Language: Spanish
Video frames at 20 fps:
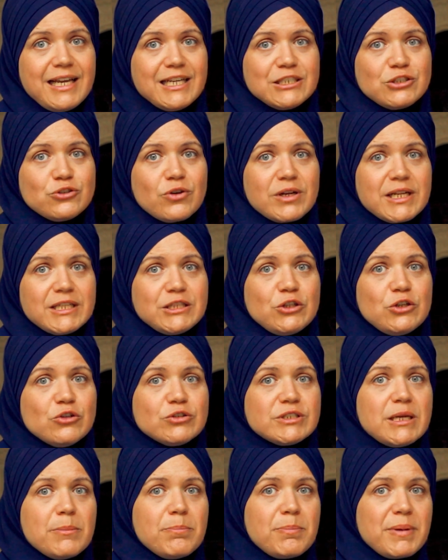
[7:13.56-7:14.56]
Estos
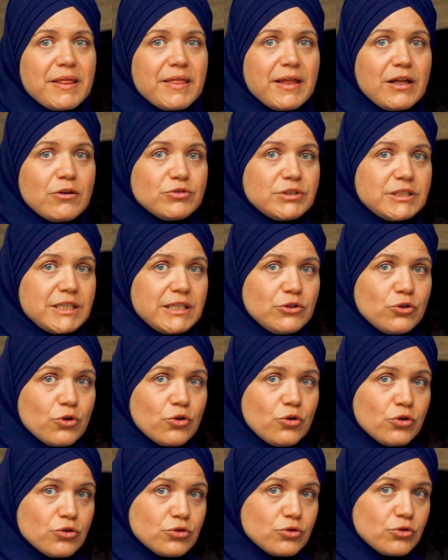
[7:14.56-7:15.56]
retiros empezaron
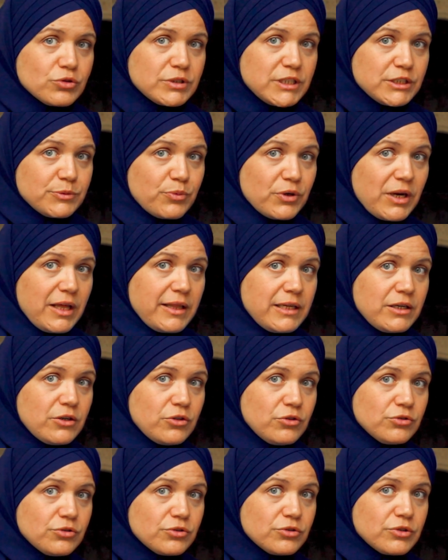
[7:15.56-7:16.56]
siendo cortos y
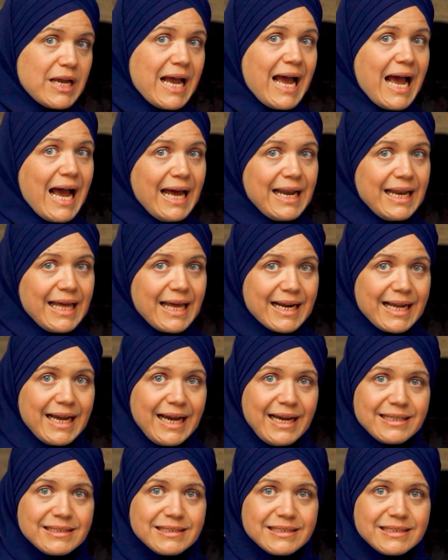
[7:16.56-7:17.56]
esporádicos, a
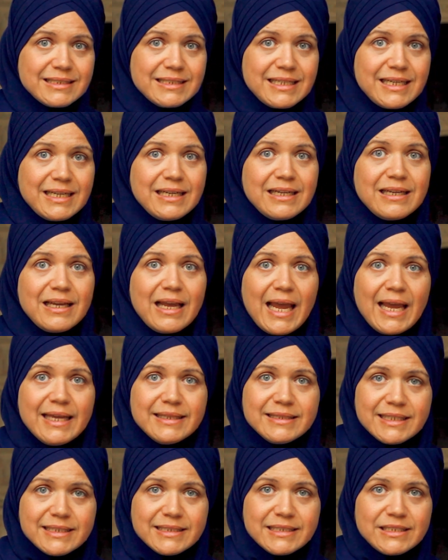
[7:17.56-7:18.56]
alargarse e
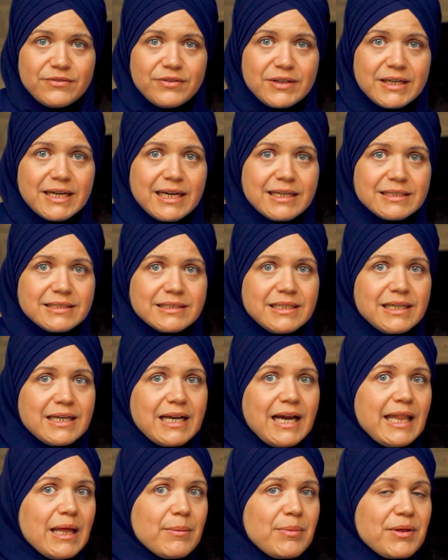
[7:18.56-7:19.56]

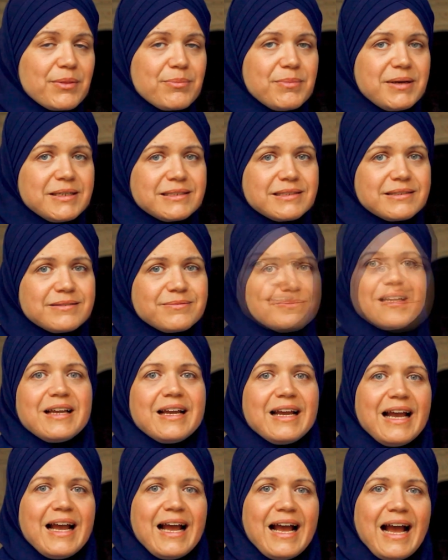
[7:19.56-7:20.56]
intensificarse cada vez más.
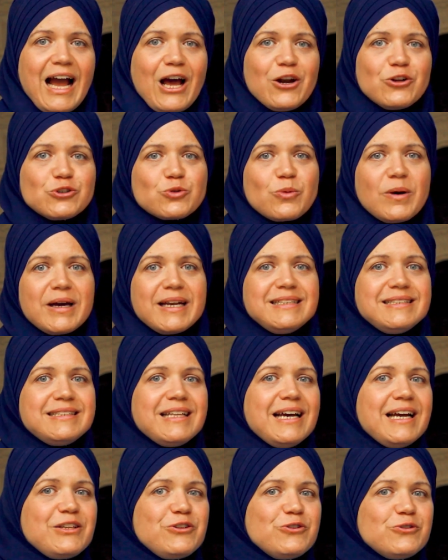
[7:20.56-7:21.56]
A los
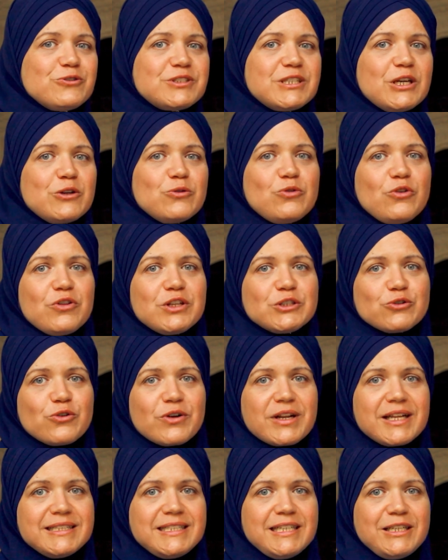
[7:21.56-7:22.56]
40 años, en uno de
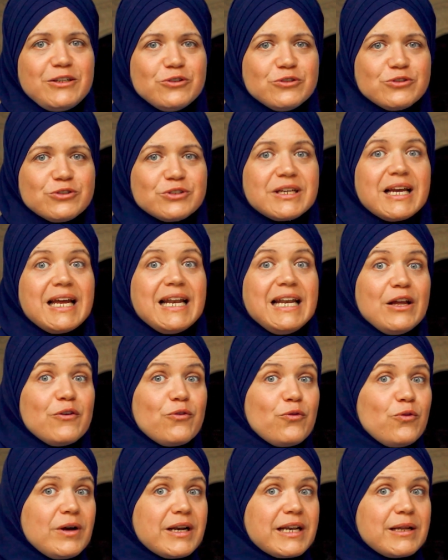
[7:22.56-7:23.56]
esos retiros, le
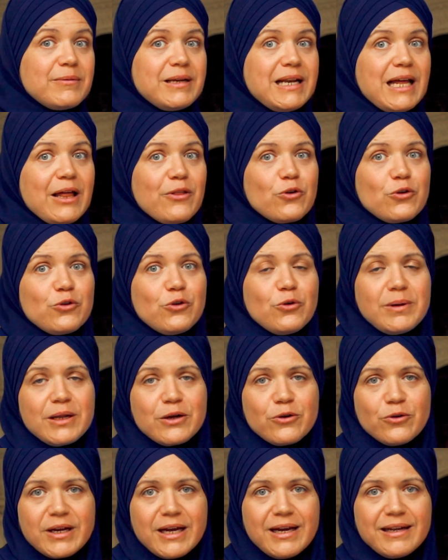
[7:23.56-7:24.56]
fue revelado el
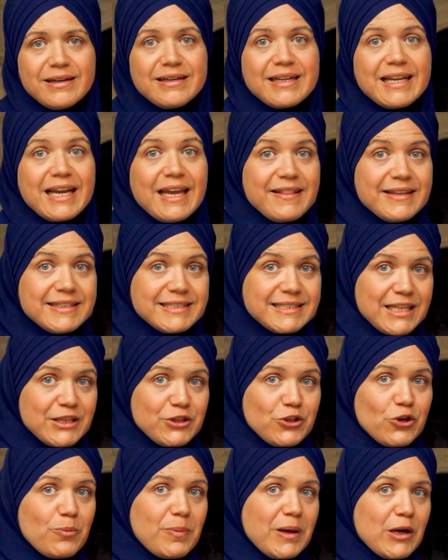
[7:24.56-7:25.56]
noble Corán que
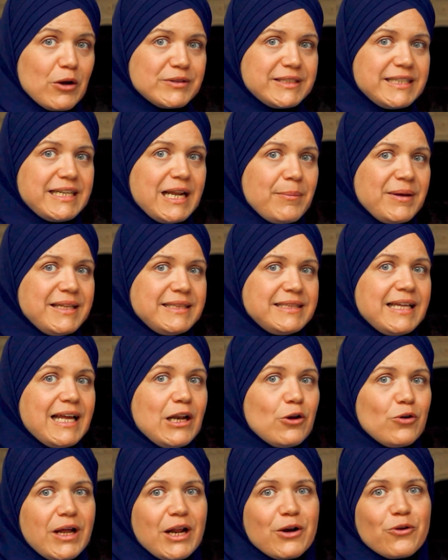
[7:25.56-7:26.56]
descendió paulatinamente
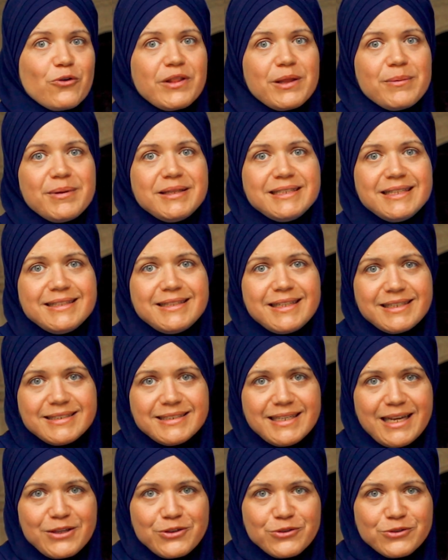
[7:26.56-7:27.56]
a lo largo de
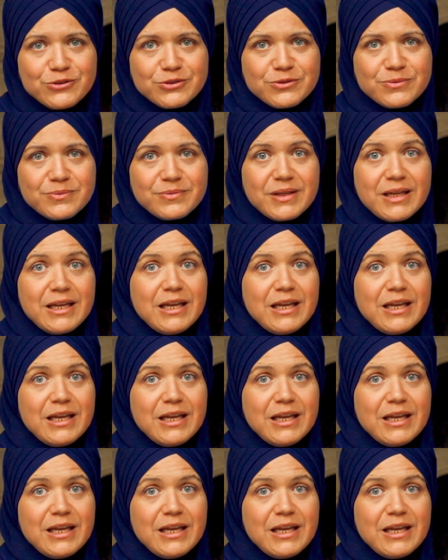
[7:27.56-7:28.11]
23 años,